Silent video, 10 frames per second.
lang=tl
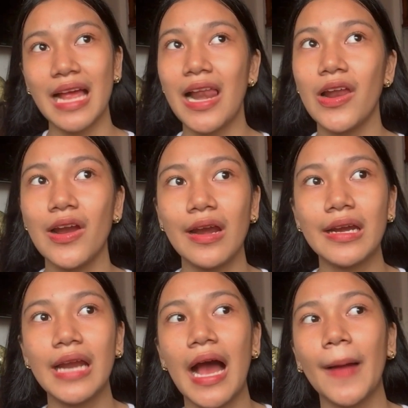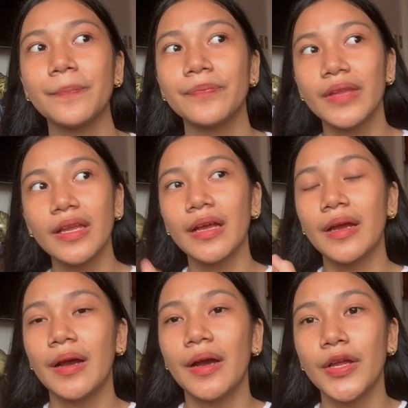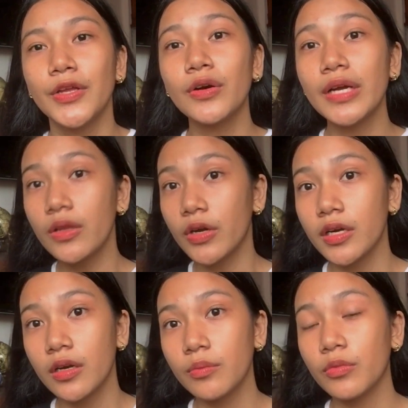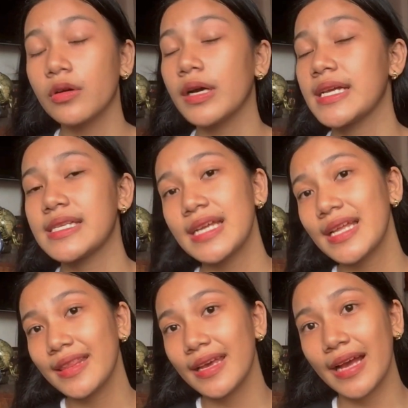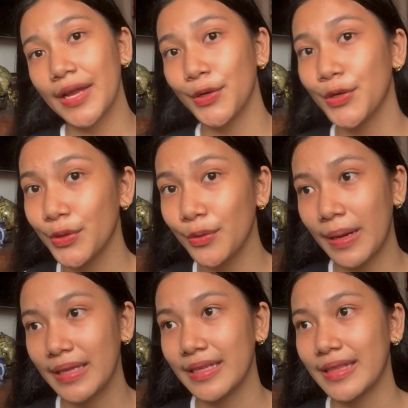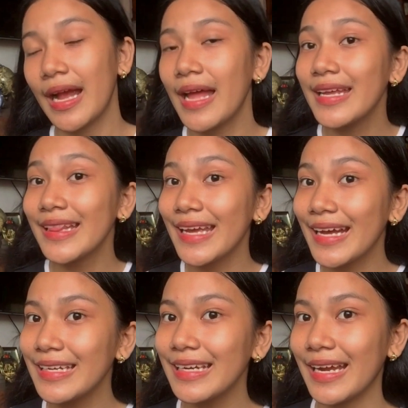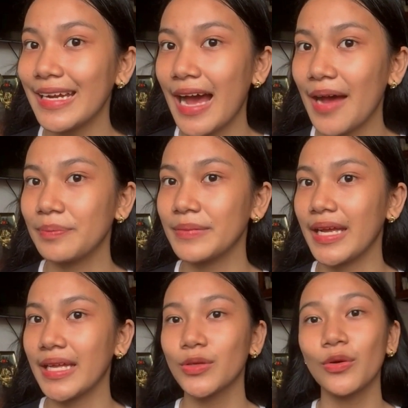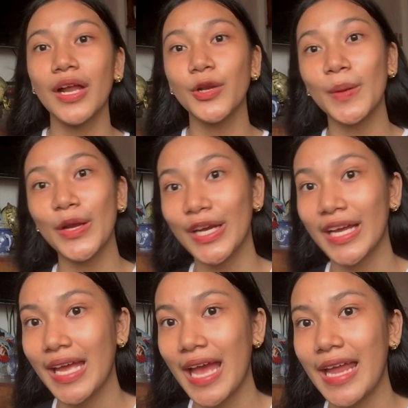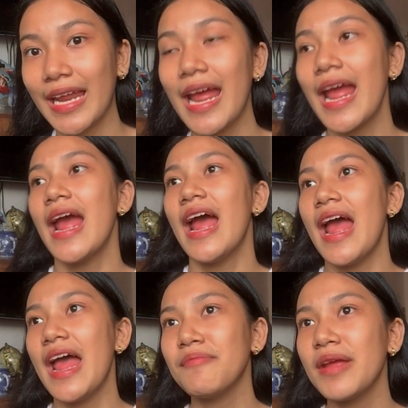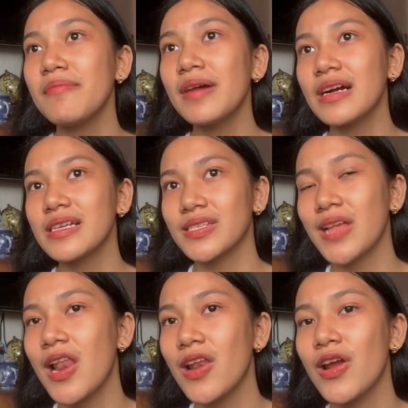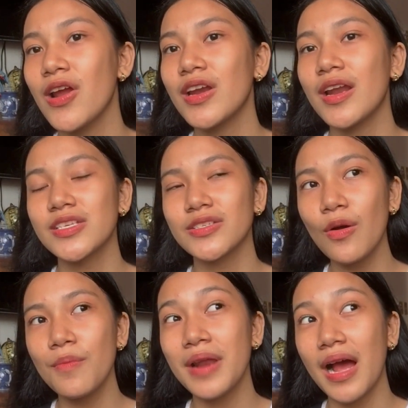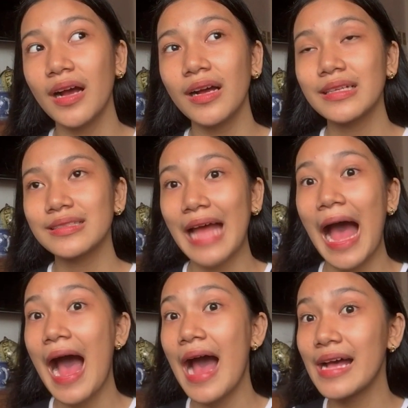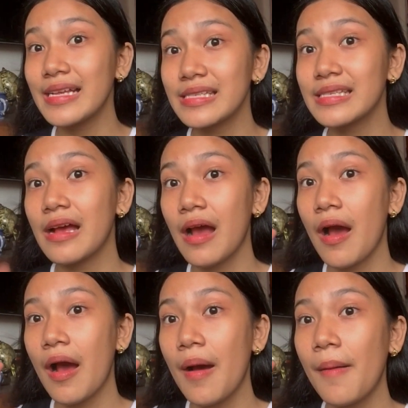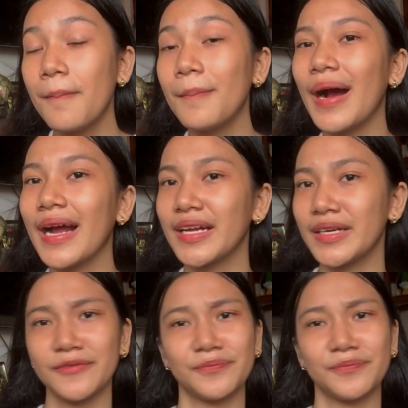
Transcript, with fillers: seller na yung in-order mo is hindi ganun yung dumadating and hindi kanila ina-update kung ano ba yung nangyayari. And may mga seller na sobrang taas mag...